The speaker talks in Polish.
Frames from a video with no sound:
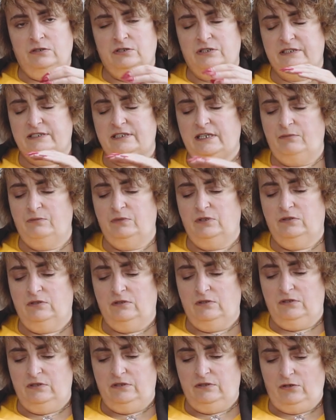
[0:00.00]

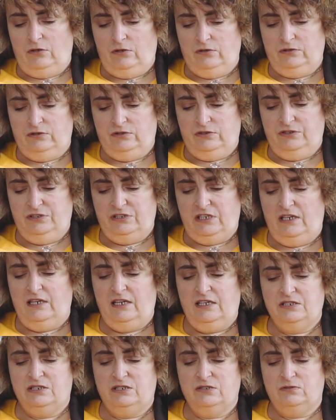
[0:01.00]
Czasami y,
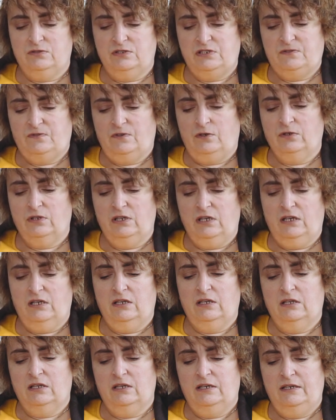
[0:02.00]
oddziela się od
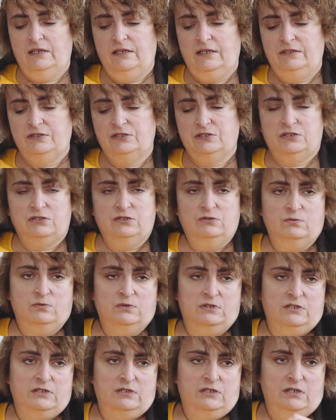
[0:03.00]
swojej y,
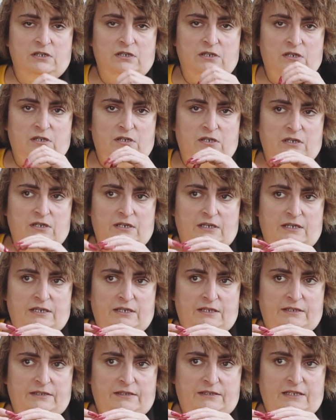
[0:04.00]
siły,
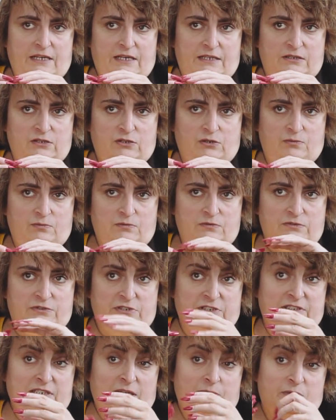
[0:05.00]
na to
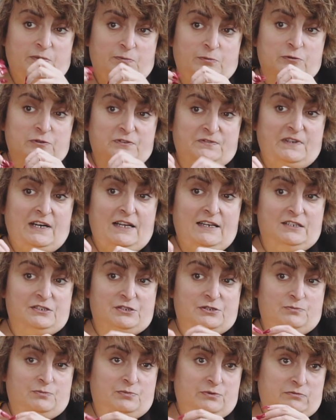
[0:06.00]
czasami
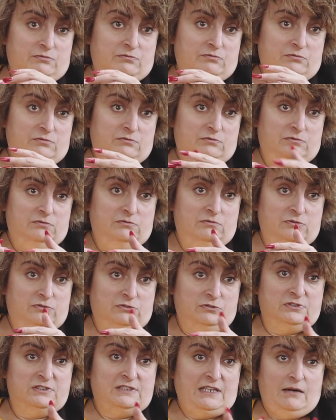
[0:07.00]
pozwala, żeby
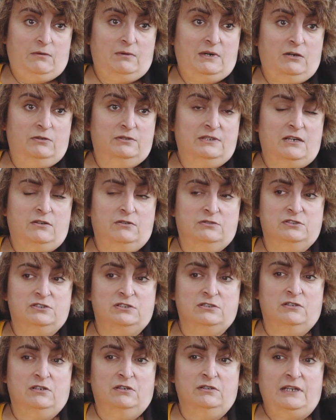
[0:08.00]
została ona
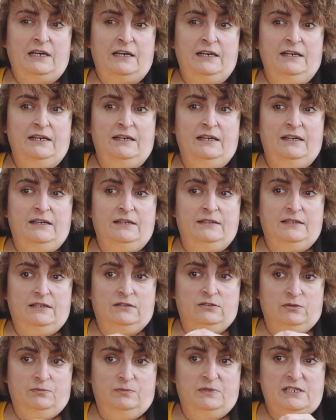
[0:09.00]
oddzielona,
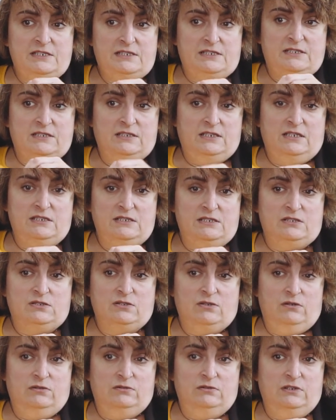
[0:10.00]
natomiast
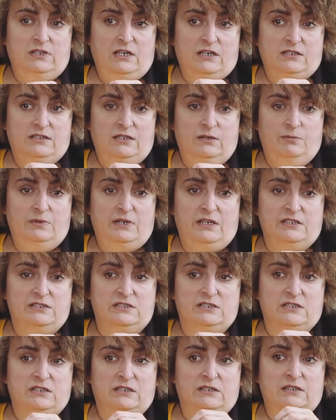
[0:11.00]
jest on jak
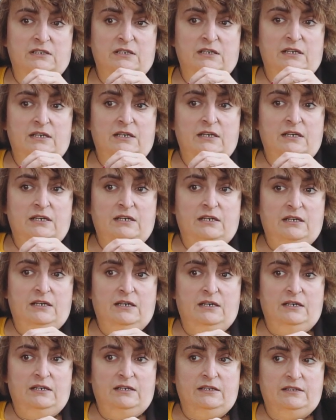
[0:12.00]
najbardziej
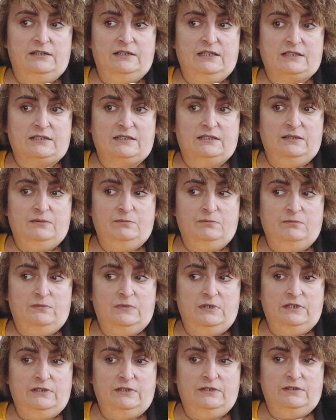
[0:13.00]
e,
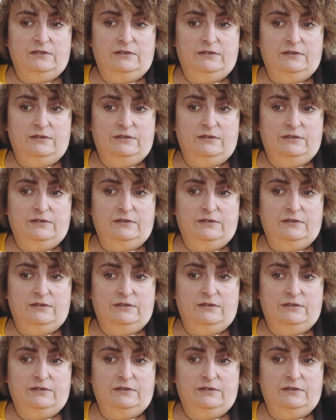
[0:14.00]
takim e,